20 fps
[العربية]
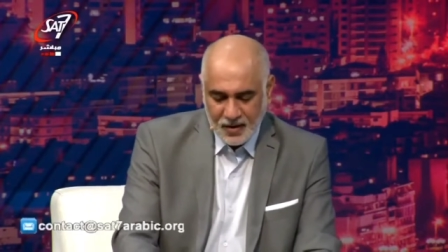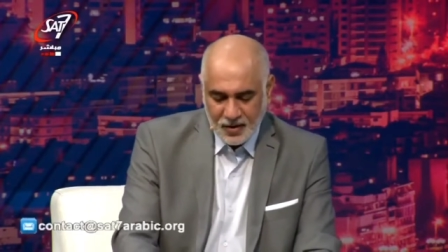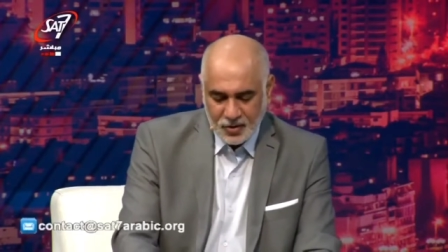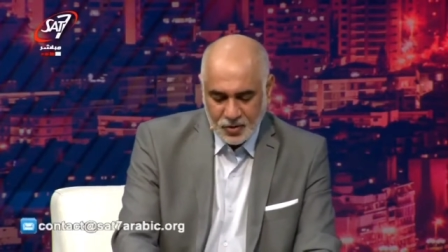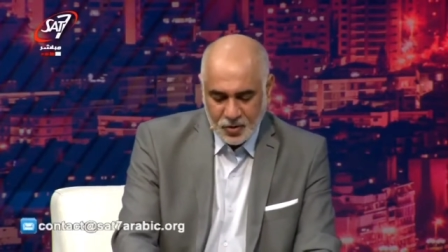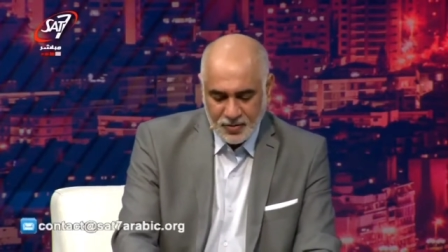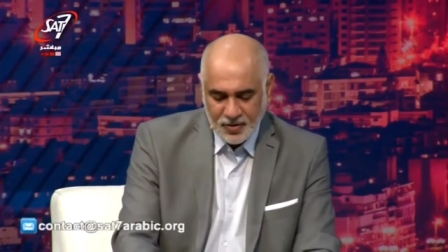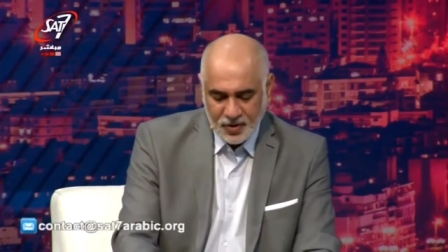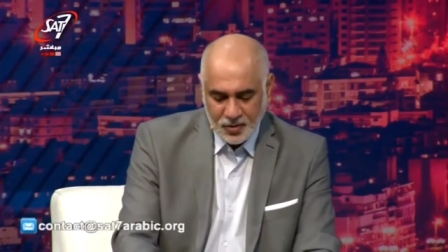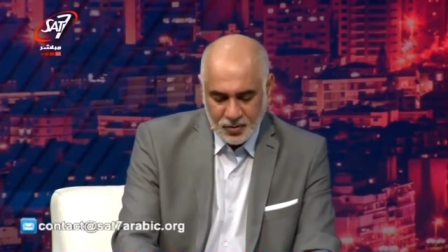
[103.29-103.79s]

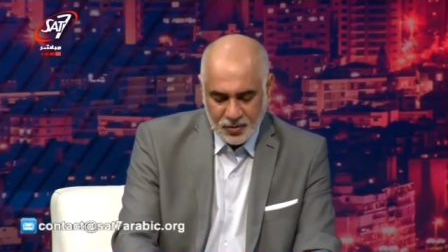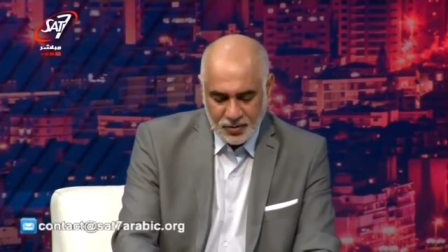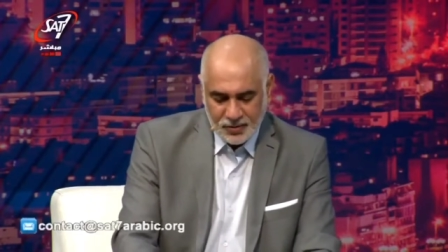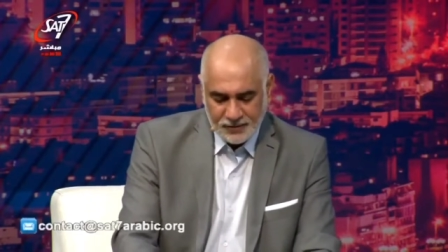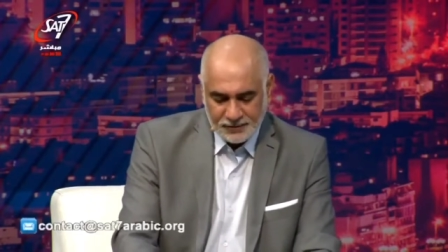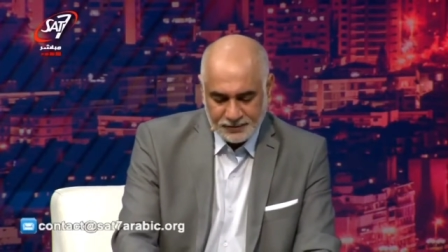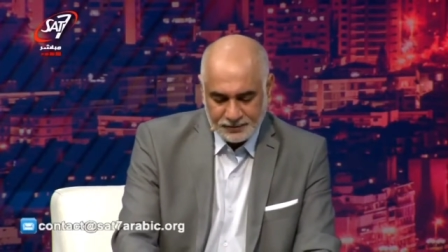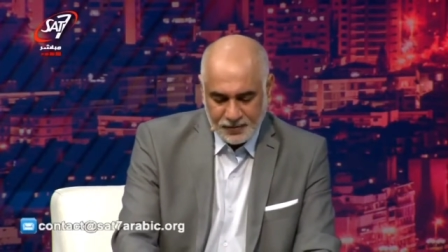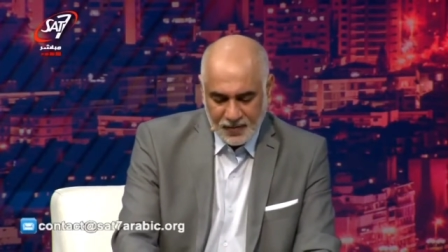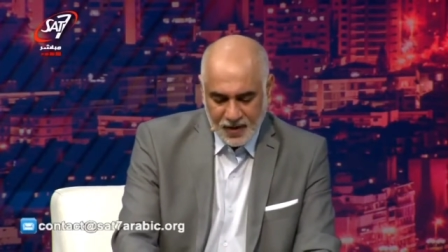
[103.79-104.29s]
شو بيقول
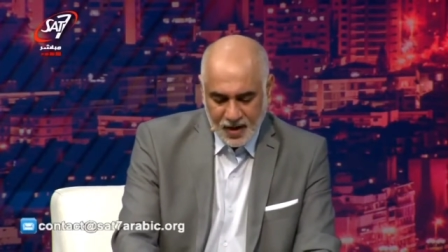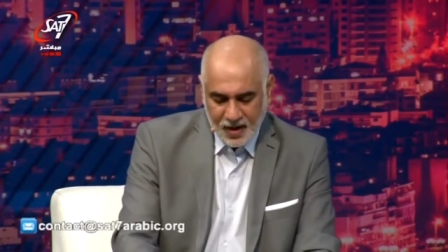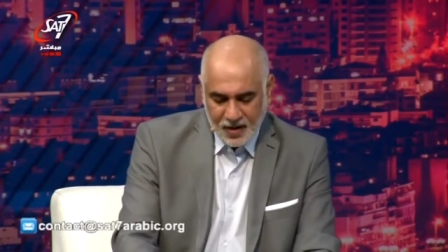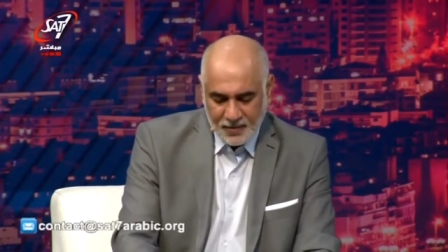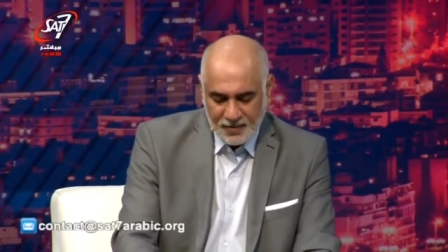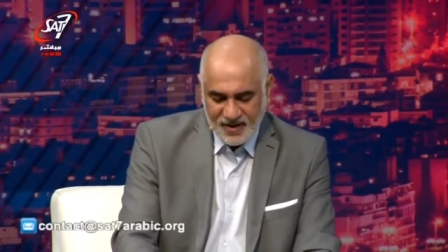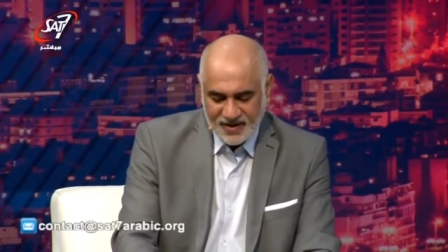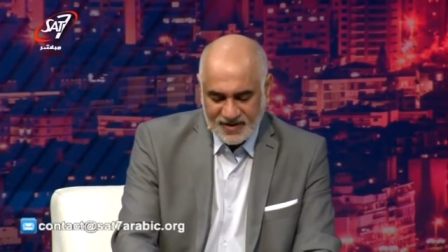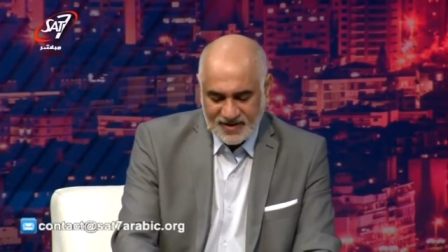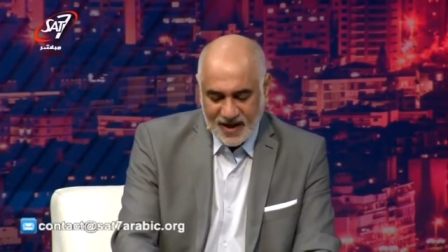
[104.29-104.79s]

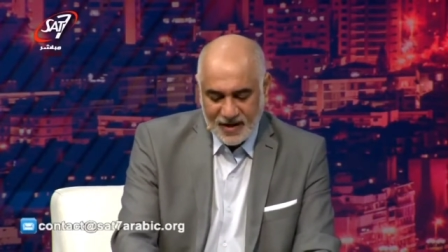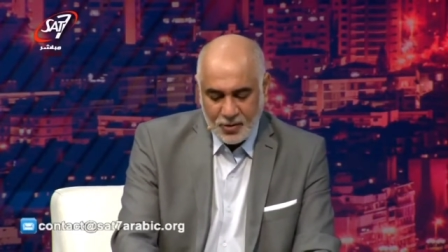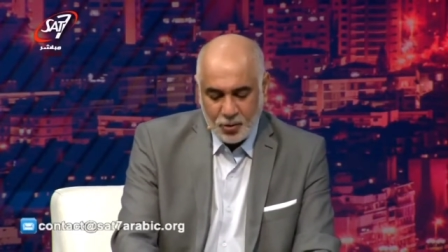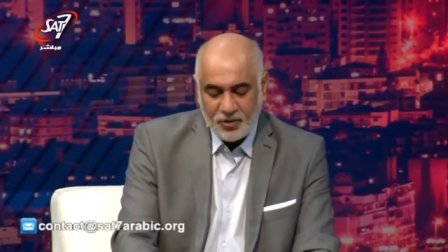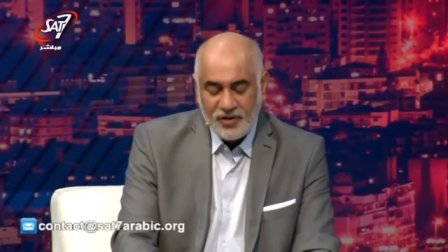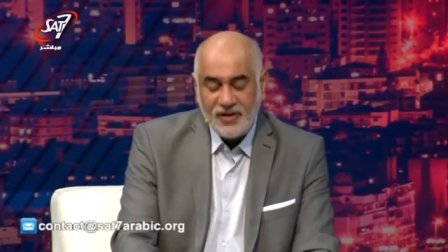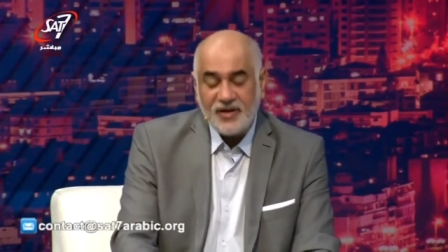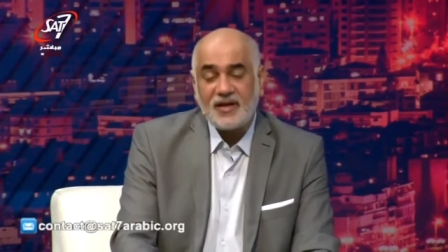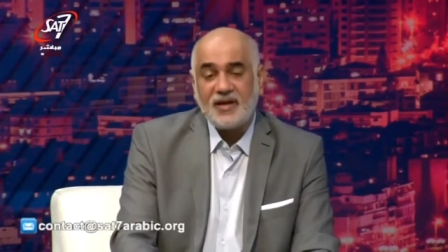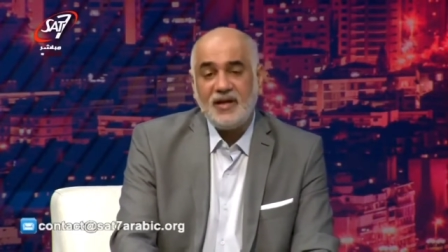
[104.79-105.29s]

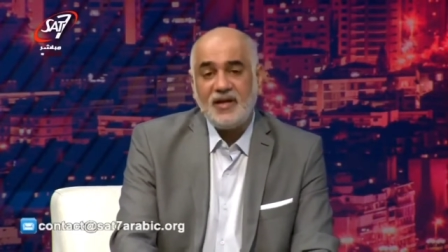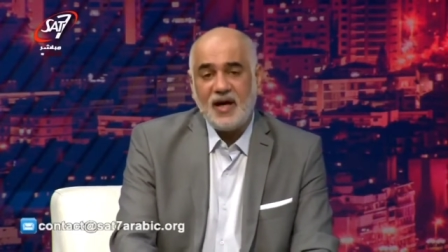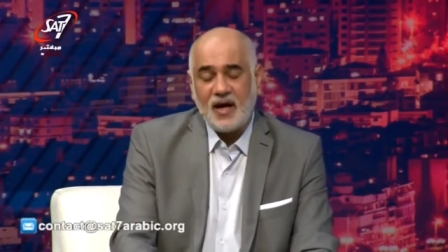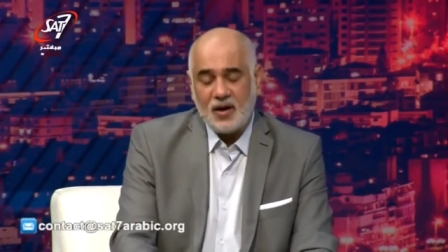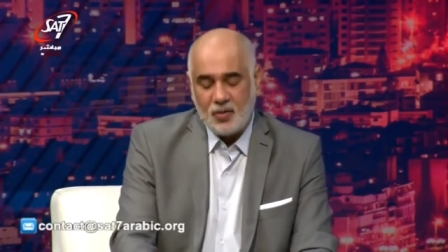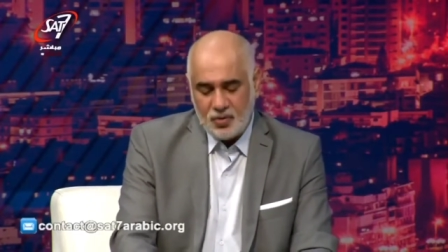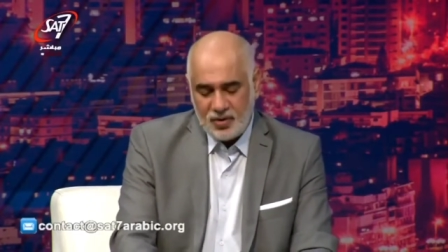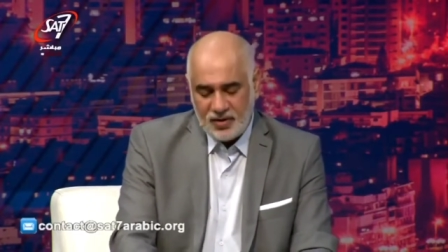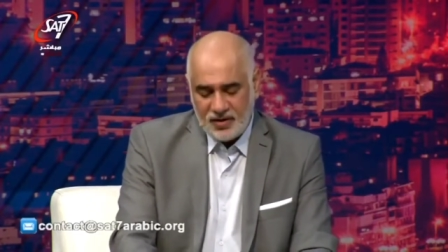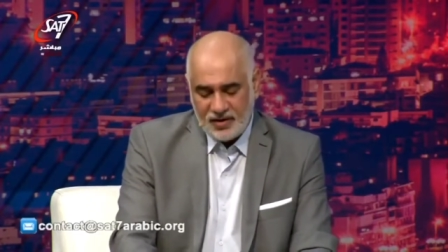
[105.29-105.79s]
بتسالونيكي
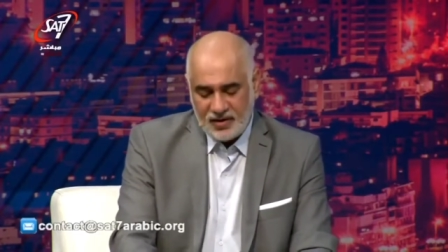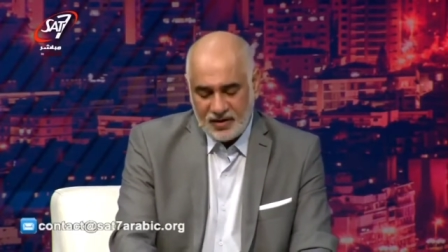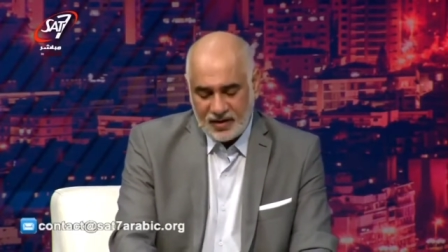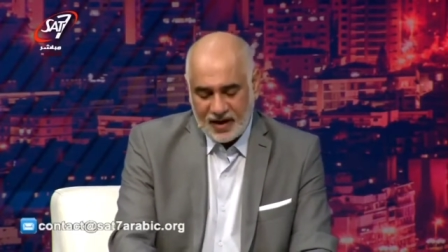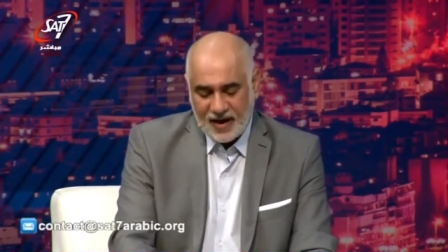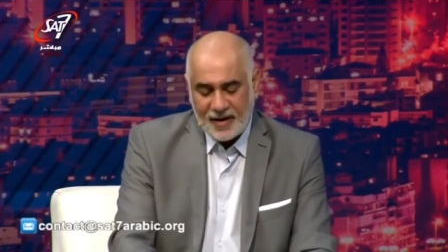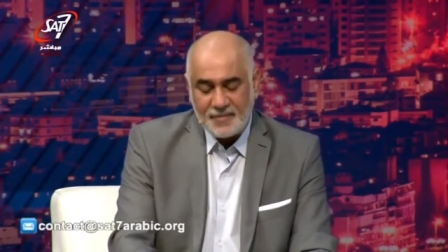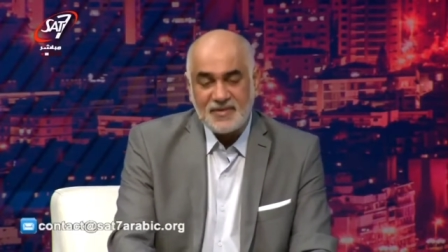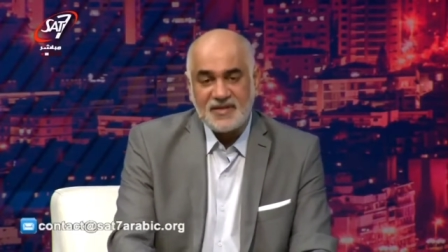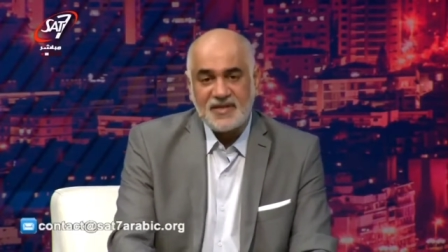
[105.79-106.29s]
الأولى
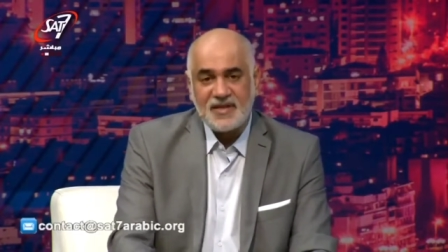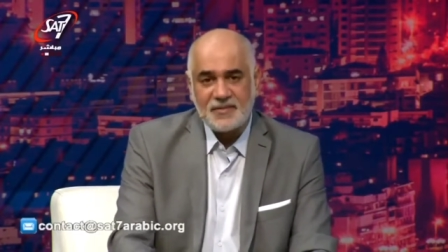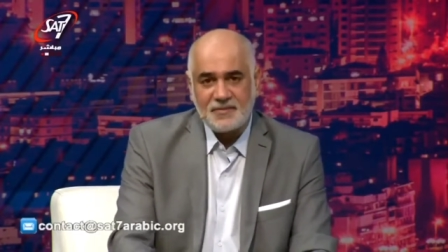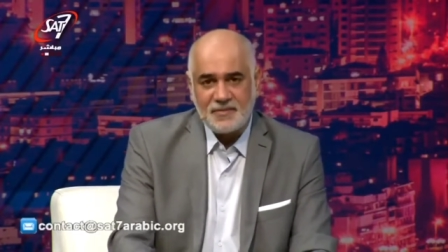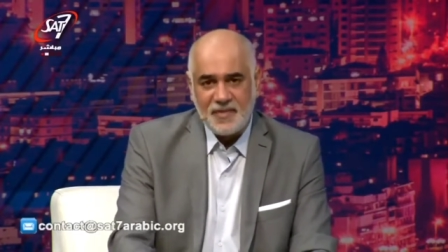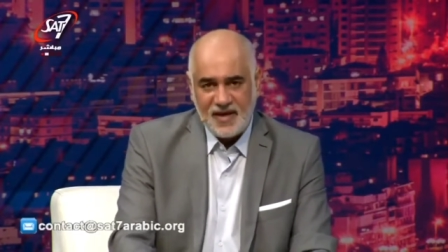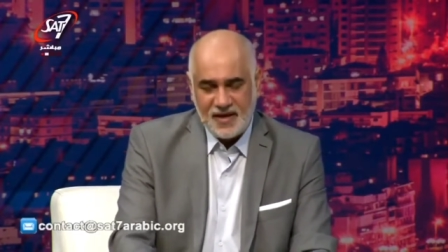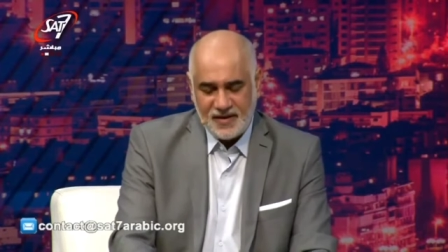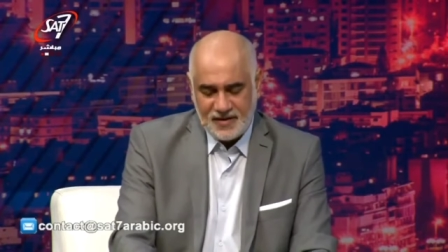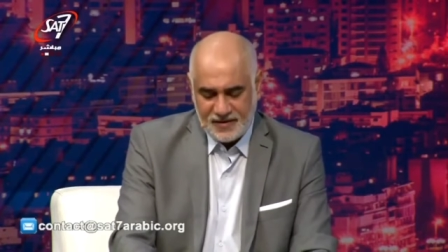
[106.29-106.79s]
خمسة
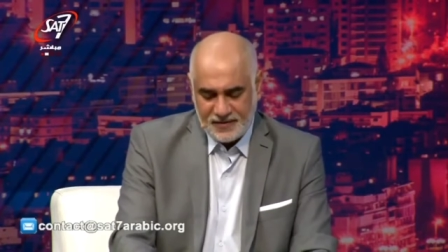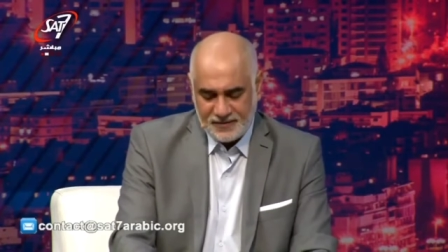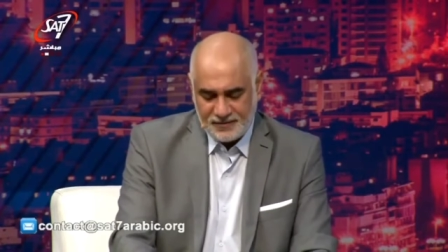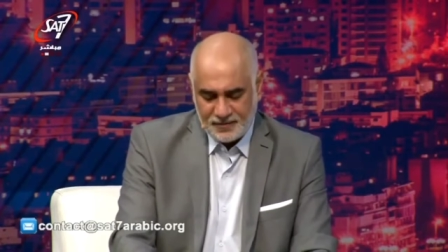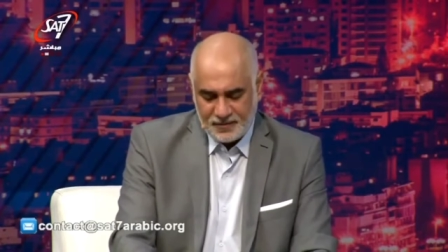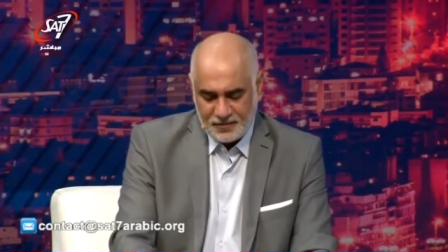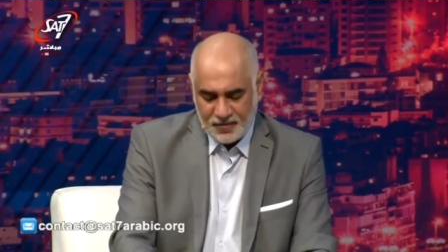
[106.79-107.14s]
ثمانية